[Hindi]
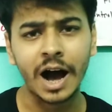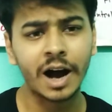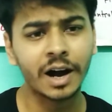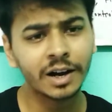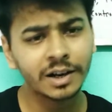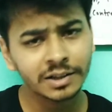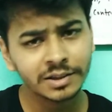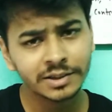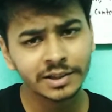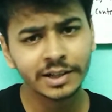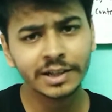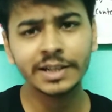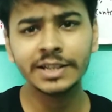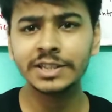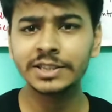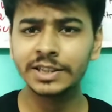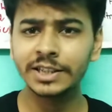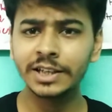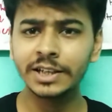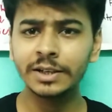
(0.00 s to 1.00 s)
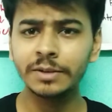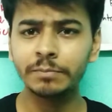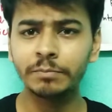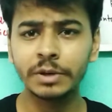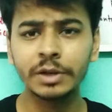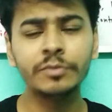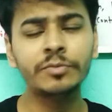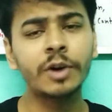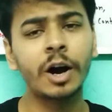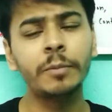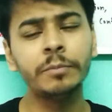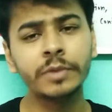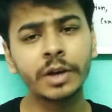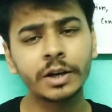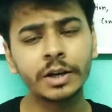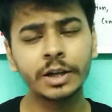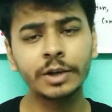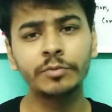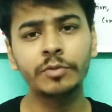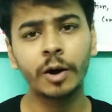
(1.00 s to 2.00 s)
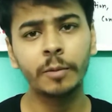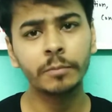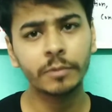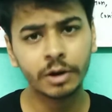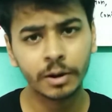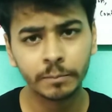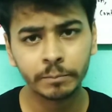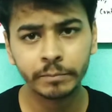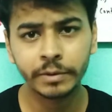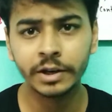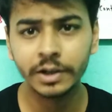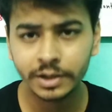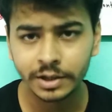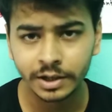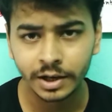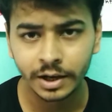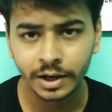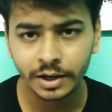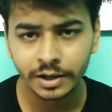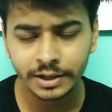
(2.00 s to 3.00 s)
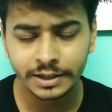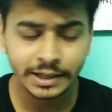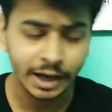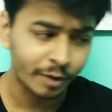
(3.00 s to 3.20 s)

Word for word: अगर दिल्ली से बी फार्म या डी फार्म कंप्लीट किया है